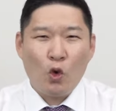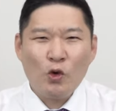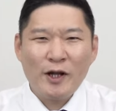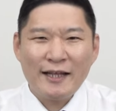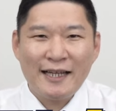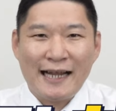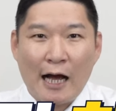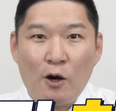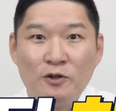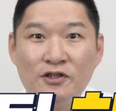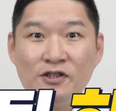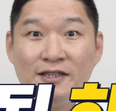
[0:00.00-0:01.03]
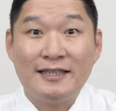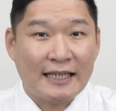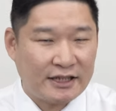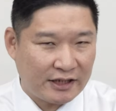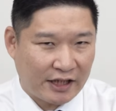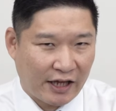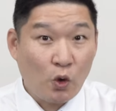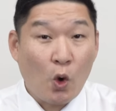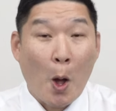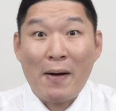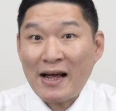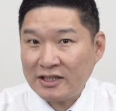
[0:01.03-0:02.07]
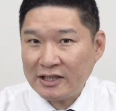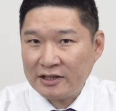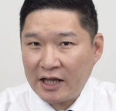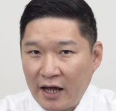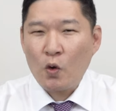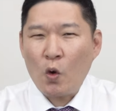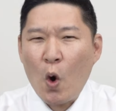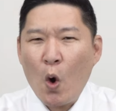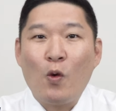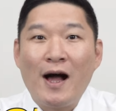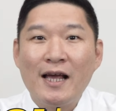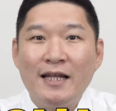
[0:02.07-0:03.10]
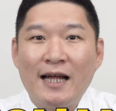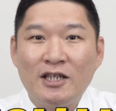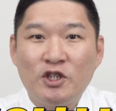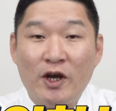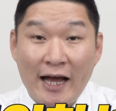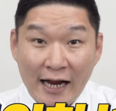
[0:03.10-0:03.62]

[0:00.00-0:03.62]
오래된 하우스를 사실 때또 파실 때 꼭 확인하셔야